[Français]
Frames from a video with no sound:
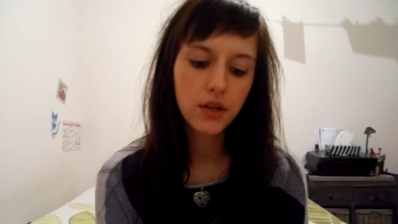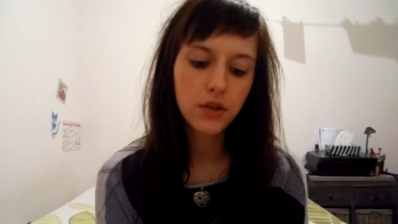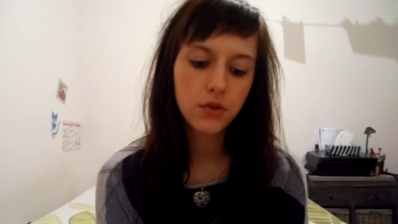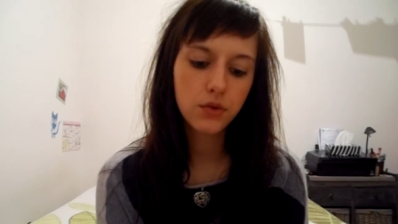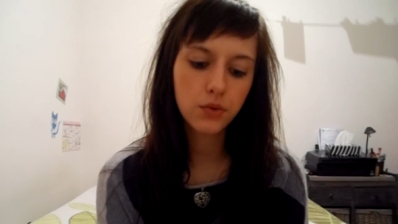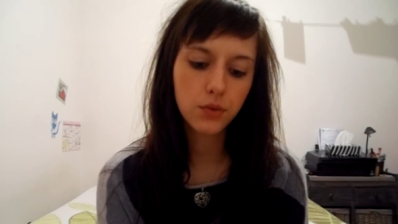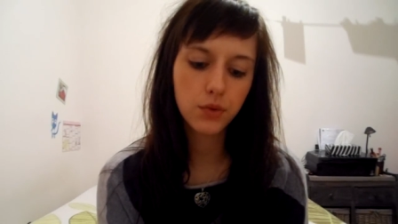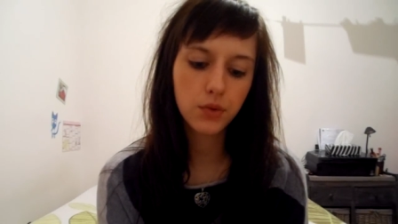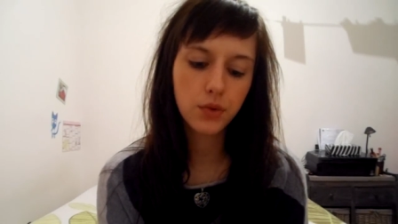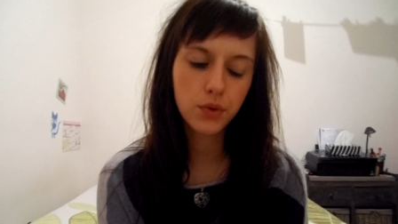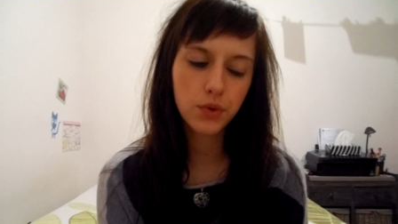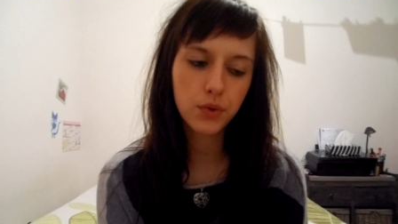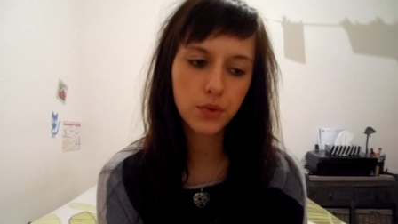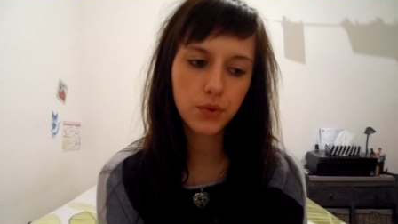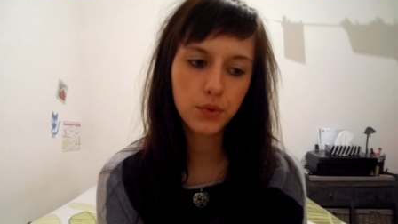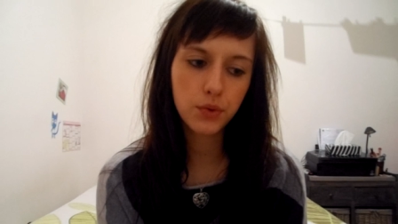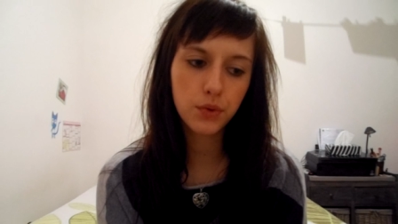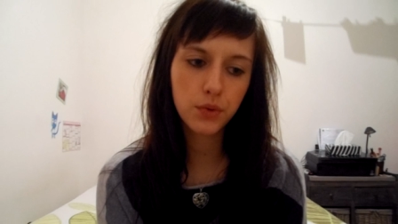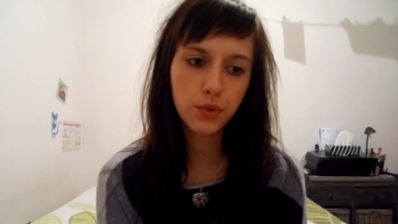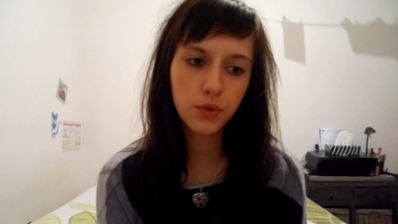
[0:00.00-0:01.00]
Donc
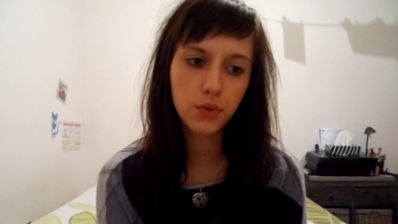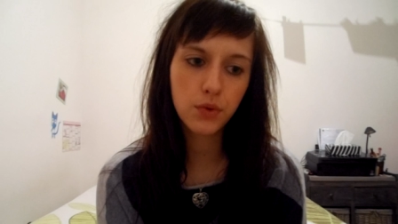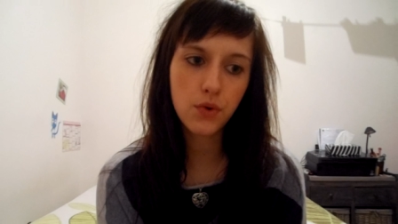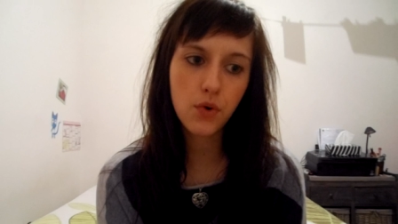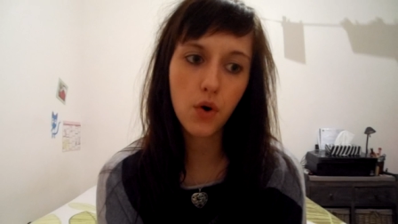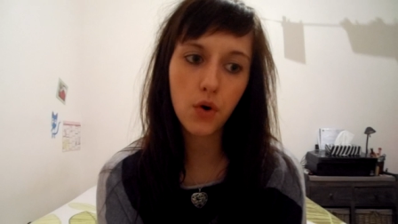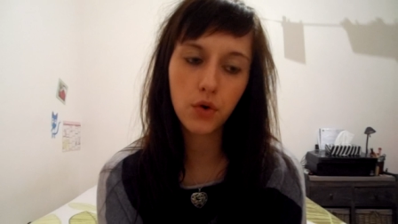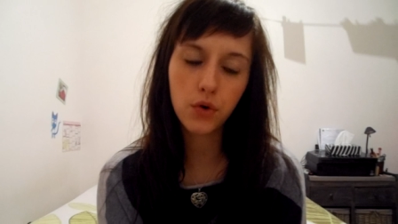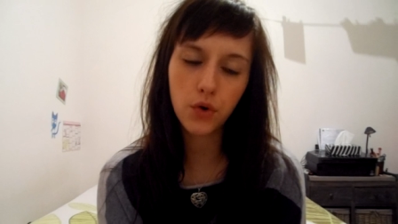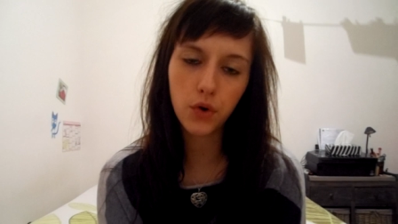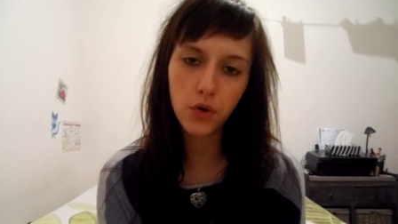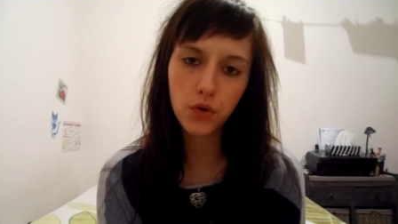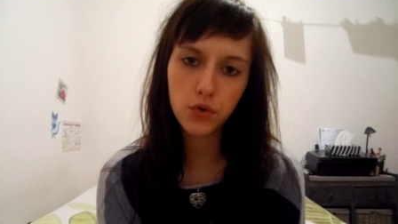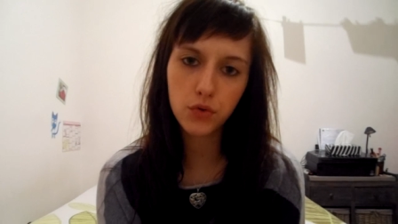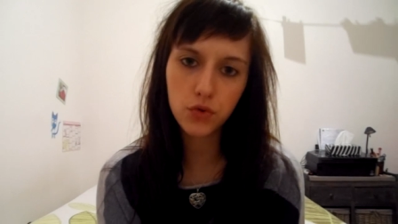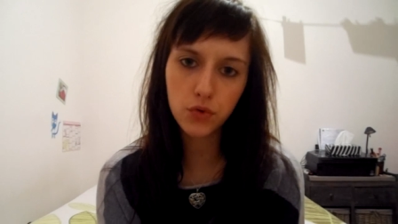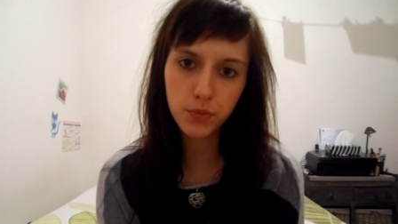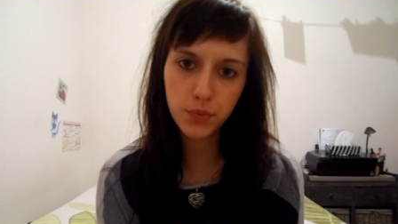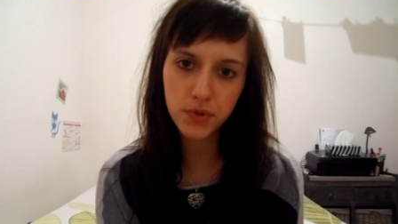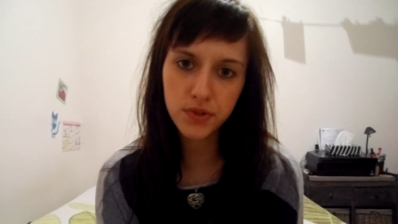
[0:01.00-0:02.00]
euh, encore une
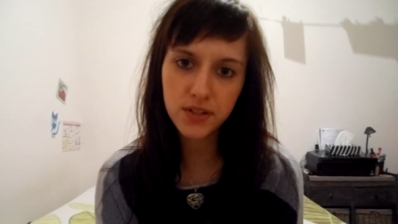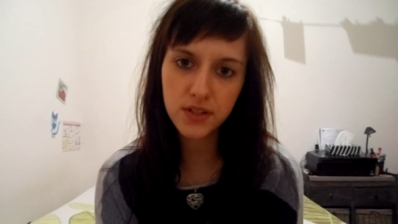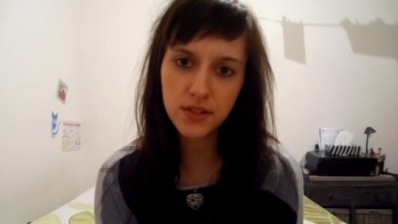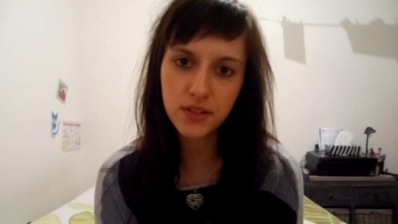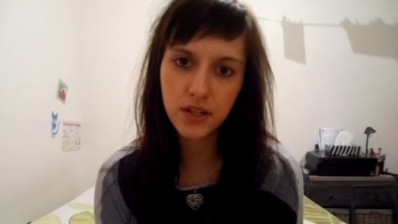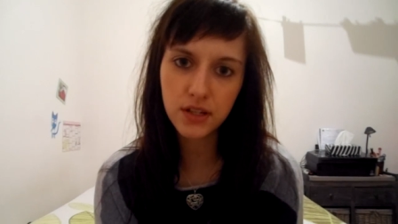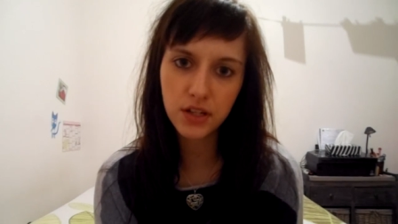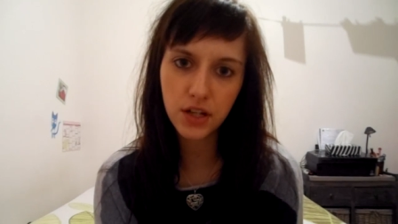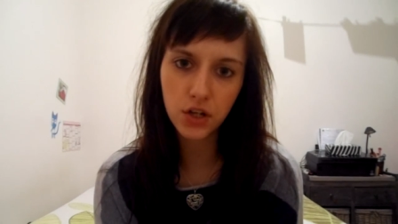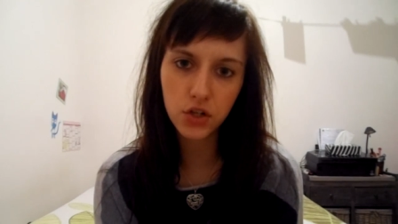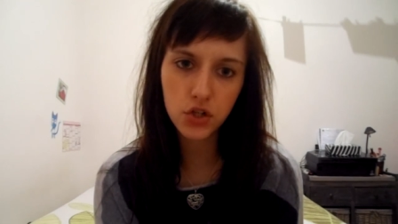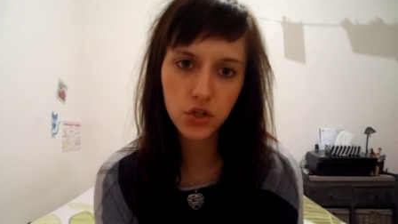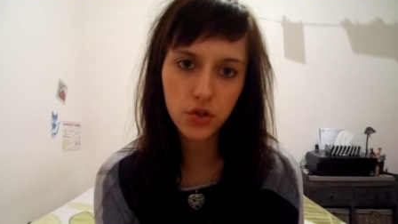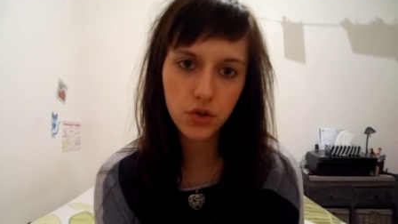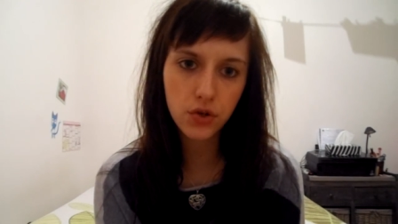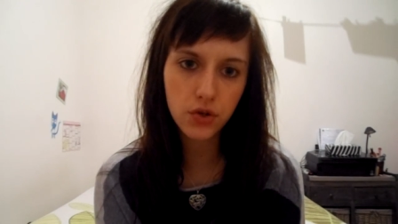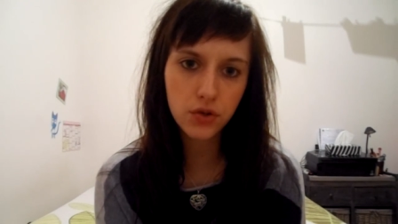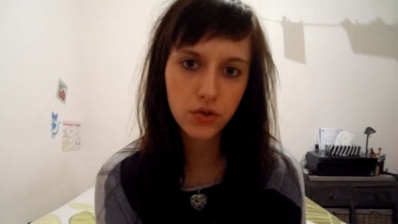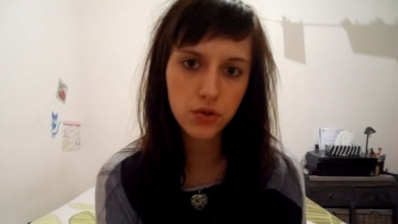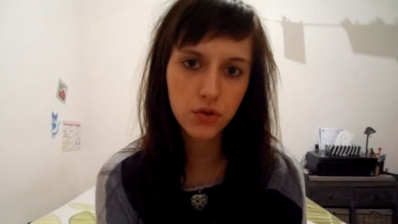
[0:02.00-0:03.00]
toute petite dernière
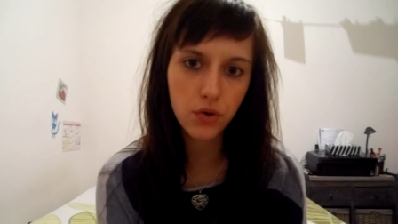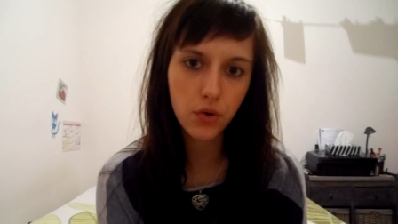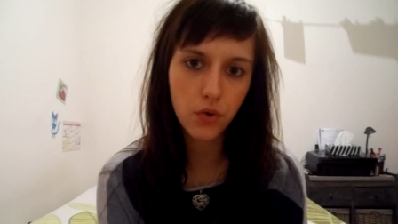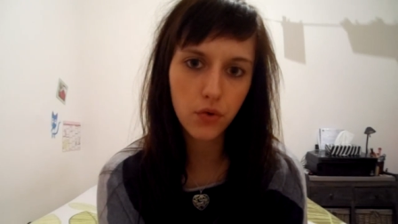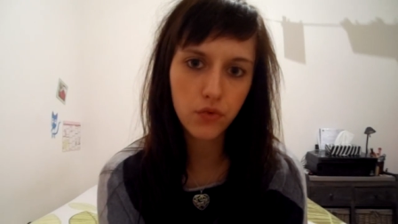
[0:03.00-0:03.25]
chose,